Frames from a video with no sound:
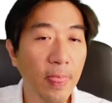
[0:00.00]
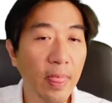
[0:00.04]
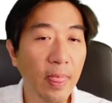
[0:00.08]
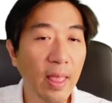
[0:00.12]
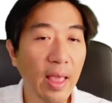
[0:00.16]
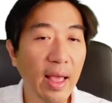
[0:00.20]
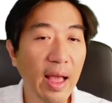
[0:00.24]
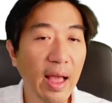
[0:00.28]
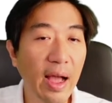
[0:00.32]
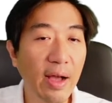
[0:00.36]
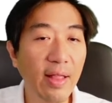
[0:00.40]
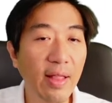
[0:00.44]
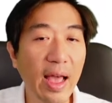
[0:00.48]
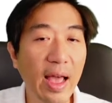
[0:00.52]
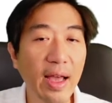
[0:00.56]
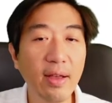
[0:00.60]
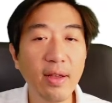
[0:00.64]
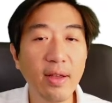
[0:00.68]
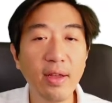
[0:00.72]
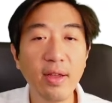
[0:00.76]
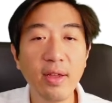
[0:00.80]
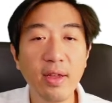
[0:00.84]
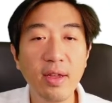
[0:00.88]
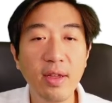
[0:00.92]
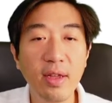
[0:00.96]
เอาล่ะ
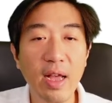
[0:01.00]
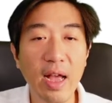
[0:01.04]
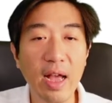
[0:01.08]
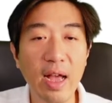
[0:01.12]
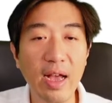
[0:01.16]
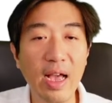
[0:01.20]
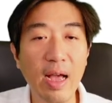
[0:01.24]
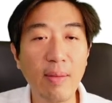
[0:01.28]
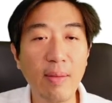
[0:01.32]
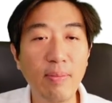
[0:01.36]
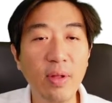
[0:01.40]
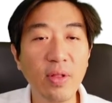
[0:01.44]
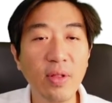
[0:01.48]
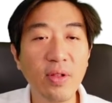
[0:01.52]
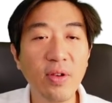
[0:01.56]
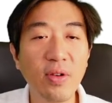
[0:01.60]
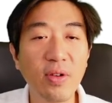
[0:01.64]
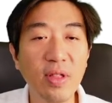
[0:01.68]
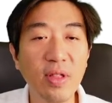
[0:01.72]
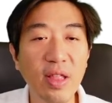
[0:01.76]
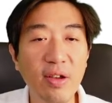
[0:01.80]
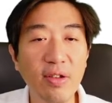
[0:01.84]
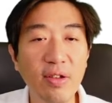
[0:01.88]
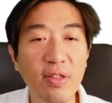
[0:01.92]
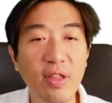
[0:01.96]
กลับมาเรื่องขอ
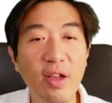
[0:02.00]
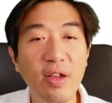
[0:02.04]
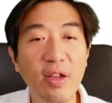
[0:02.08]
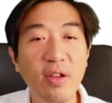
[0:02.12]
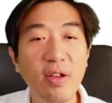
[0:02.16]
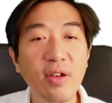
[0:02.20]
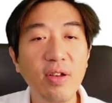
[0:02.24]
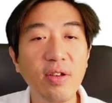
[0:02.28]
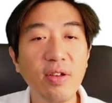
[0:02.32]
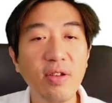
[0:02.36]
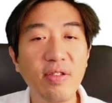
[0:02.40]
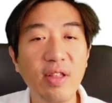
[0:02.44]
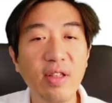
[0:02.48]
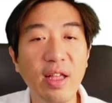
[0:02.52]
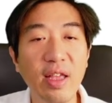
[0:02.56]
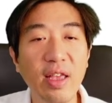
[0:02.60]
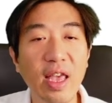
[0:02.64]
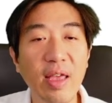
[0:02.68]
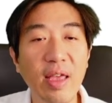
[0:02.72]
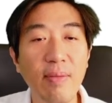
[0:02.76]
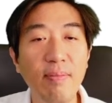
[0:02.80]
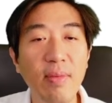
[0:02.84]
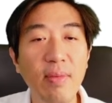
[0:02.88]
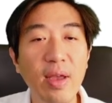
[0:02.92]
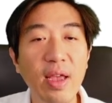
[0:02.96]
งเรานะก็คือสังเก
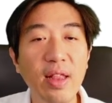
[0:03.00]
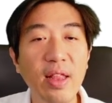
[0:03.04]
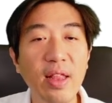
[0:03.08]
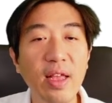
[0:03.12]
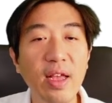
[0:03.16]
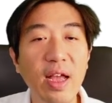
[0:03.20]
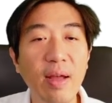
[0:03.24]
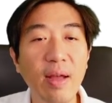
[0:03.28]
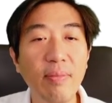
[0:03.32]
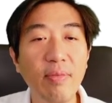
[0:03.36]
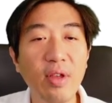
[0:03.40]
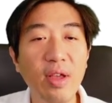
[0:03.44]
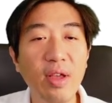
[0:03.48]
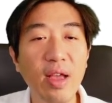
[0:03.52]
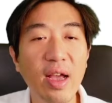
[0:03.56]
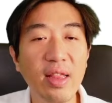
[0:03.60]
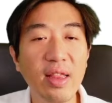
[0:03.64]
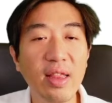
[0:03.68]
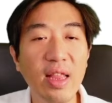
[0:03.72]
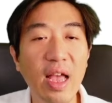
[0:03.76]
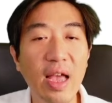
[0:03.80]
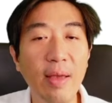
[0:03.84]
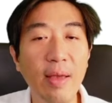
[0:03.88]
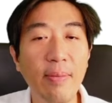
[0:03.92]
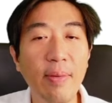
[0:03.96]
ตเมฆนะครับโดยการ
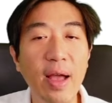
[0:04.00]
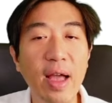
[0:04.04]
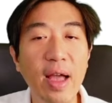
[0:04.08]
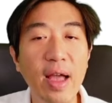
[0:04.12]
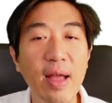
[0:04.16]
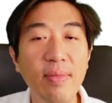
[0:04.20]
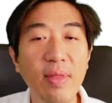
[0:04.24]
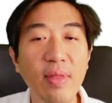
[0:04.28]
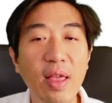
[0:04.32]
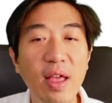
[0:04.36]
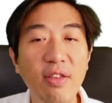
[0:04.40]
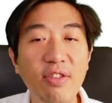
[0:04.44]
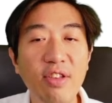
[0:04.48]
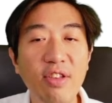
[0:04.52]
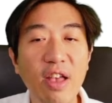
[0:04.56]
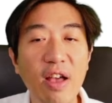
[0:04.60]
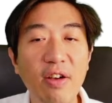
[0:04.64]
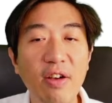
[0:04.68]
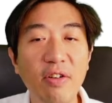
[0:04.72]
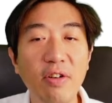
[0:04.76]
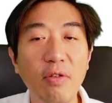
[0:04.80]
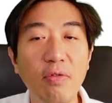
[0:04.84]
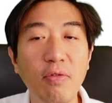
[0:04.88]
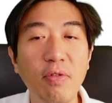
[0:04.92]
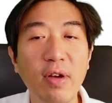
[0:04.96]
ถ่ายภาพนะเช้า
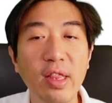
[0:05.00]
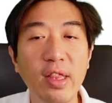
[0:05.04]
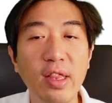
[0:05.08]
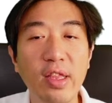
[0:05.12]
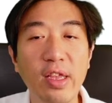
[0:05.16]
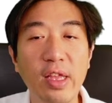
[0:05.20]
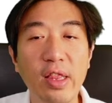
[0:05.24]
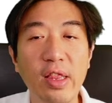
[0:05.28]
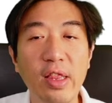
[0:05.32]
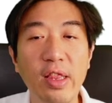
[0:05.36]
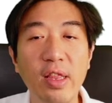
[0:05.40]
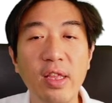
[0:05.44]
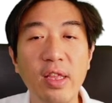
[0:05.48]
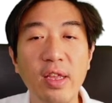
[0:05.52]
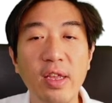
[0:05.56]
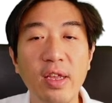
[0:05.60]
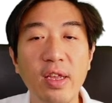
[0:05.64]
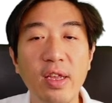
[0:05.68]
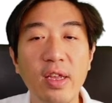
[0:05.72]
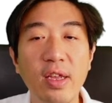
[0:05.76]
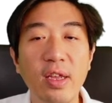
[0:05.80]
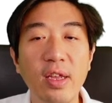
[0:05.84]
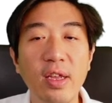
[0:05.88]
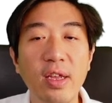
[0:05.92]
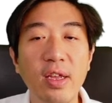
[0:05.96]
กลางวันเย็น
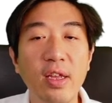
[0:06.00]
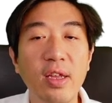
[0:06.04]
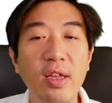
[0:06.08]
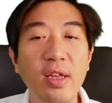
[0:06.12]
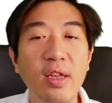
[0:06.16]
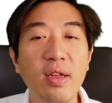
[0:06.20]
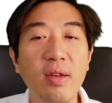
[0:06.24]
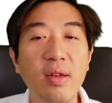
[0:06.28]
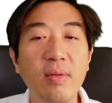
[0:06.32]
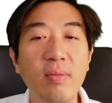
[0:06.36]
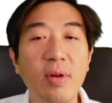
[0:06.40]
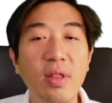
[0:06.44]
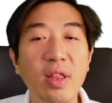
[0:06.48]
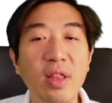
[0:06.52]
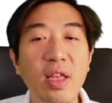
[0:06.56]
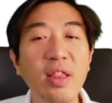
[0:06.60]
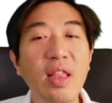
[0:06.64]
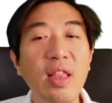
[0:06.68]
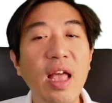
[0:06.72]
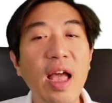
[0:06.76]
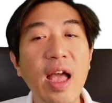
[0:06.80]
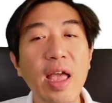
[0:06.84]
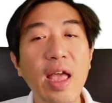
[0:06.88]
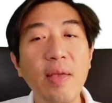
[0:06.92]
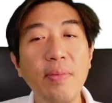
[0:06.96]
เพราะนั้น
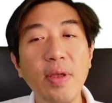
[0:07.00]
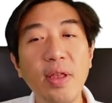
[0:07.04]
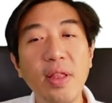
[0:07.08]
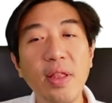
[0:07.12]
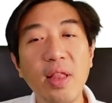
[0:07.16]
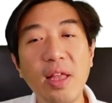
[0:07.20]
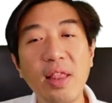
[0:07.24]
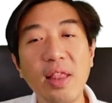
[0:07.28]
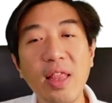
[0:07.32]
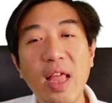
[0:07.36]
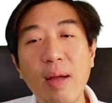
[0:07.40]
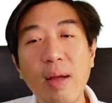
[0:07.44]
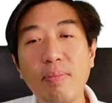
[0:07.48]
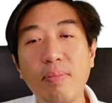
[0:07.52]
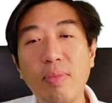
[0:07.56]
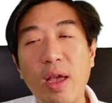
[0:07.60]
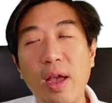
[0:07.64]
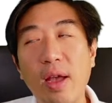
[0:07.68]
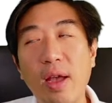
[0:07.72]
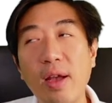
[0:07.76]
ถ้าให้พี่แนะนำนะ